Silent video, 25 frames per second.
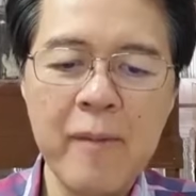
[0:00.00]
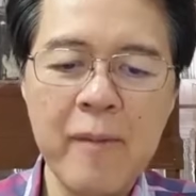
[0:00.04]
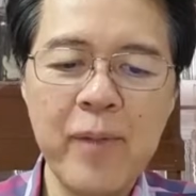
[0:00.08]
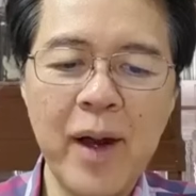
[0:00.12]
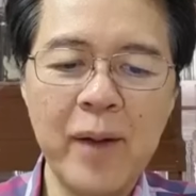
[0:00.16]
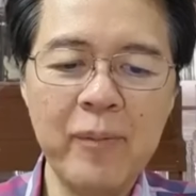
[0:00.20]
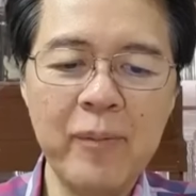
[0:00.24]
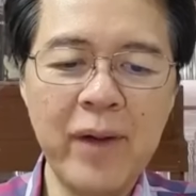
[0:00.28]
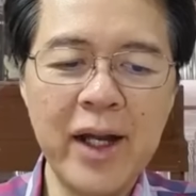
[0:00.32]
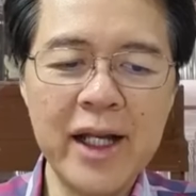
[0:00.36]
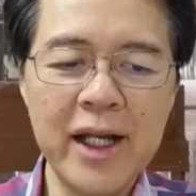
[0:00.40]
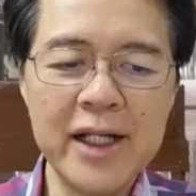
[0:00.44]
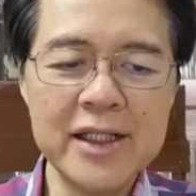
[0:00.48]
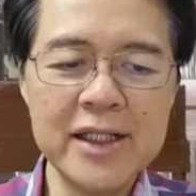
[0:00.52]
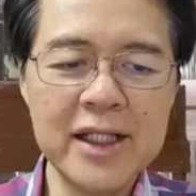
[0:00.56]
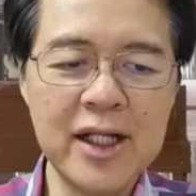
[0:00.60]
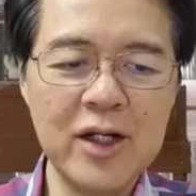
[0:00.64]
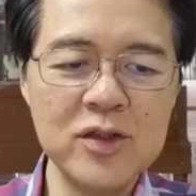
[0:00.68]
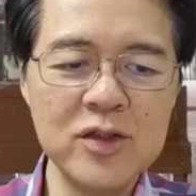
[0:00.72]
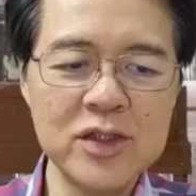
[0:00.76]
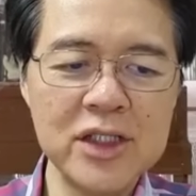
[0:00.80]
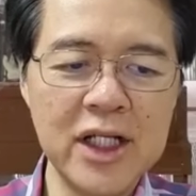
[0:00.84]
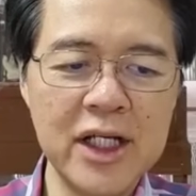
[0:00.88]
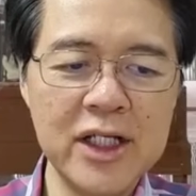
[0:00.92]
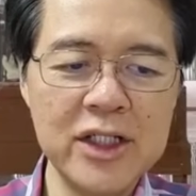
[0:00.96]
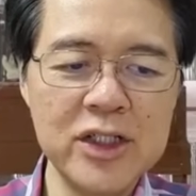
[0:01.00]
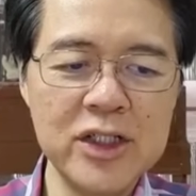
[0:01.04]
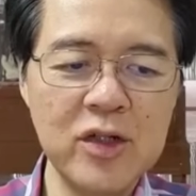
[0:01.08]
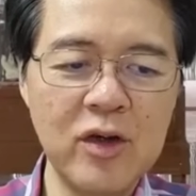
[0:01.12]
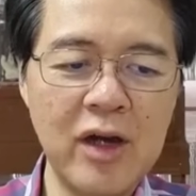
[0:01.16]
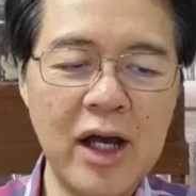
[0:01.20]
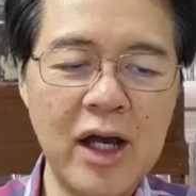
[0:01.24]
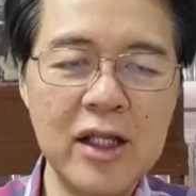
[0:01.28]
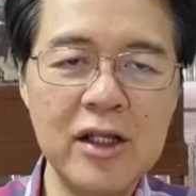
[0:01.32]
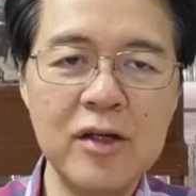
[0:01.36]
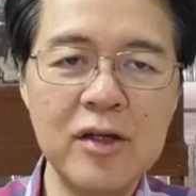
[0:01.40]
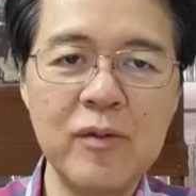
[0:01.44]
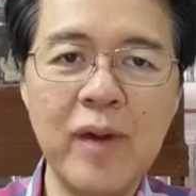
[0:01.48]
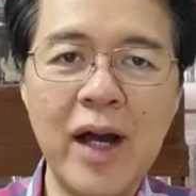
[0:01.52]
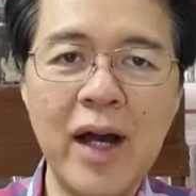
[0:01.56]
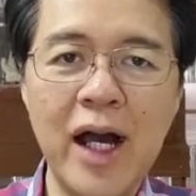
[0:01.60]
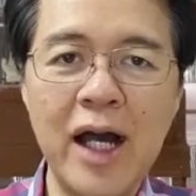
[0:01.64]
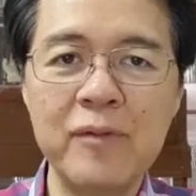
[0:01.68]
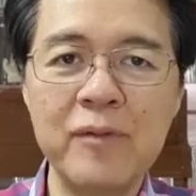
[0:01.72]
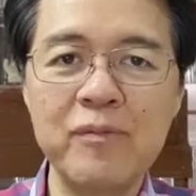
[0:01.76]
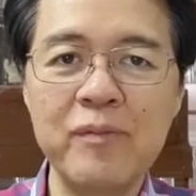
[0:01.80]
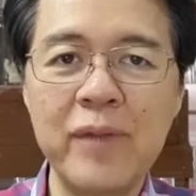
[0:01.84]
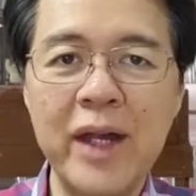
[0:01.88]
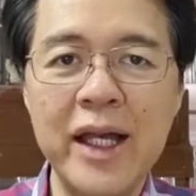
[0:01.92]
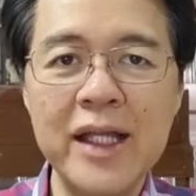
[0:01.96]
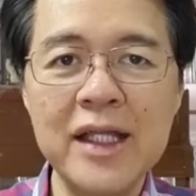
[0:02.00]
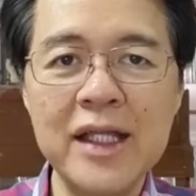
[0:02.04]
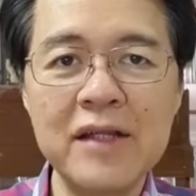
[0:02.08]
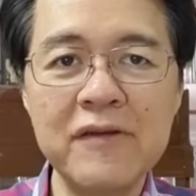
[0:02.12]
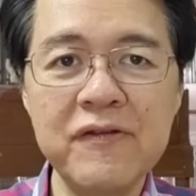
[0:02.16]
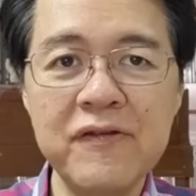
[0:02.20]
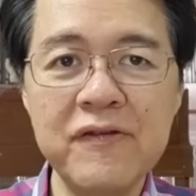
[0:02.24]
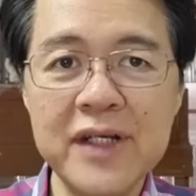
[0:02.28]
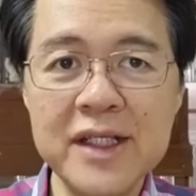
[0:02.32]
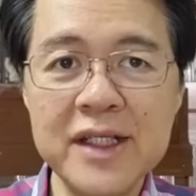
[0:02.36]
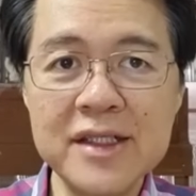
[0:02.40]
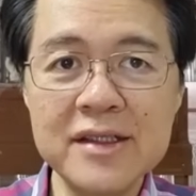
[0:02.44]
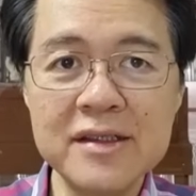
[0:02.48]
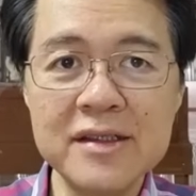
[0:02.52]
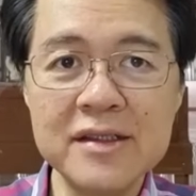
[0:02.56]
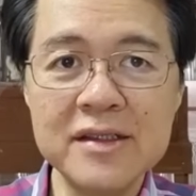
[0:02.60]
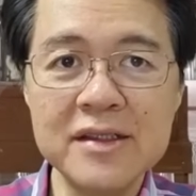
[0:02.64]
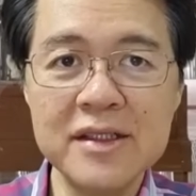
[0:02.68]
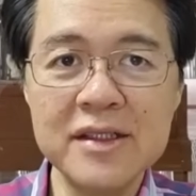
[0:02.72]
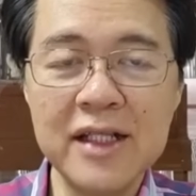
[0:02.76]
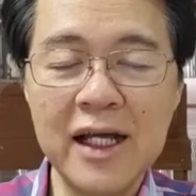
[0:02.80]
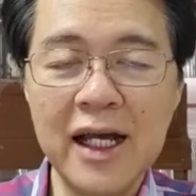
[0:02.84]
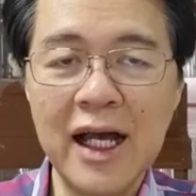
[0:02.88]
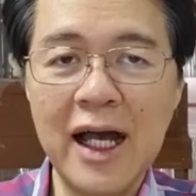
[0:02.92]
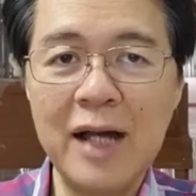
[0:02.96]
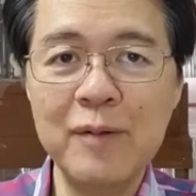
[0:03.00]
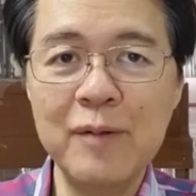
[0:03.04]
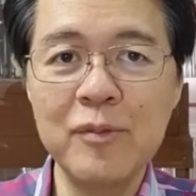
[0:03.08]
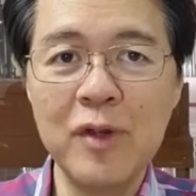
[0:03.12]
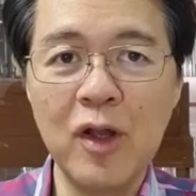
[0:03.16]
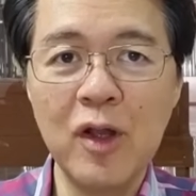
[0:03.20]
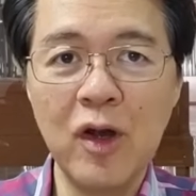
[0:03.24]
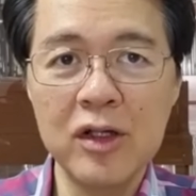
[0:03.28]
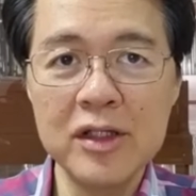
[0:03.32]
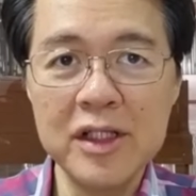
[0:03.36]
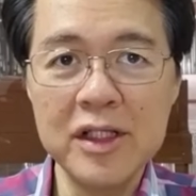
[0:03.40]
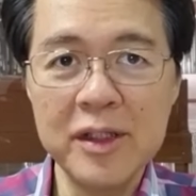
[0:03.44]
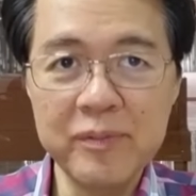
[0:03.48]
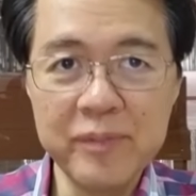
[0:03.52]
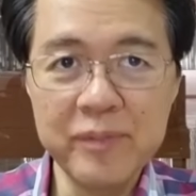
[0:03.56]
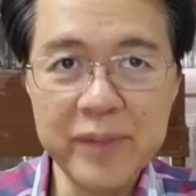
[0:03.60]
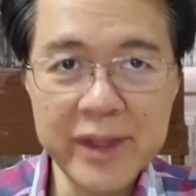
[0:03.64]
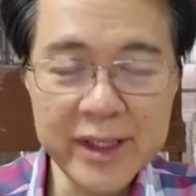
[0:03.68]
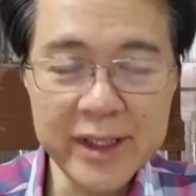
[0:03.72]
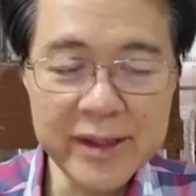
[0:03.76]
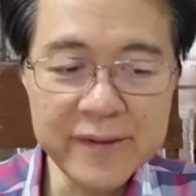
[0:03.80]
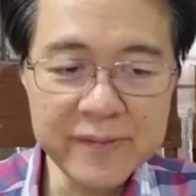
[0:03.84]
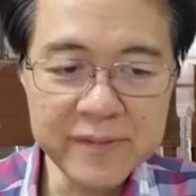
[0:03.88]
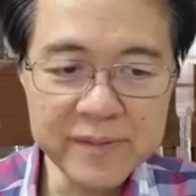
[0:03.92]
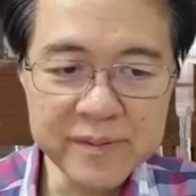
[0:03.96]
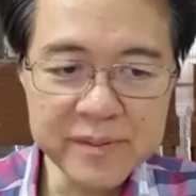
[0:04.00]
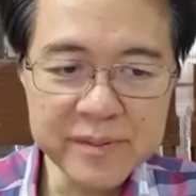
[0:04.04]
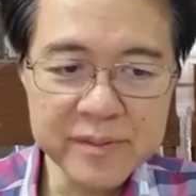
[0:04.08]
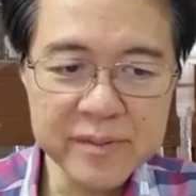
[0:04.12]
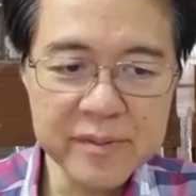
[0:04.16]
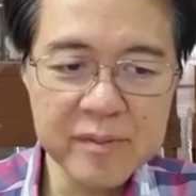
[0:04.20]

papakita ko sa inyo ano mga benefits ng amlodipine.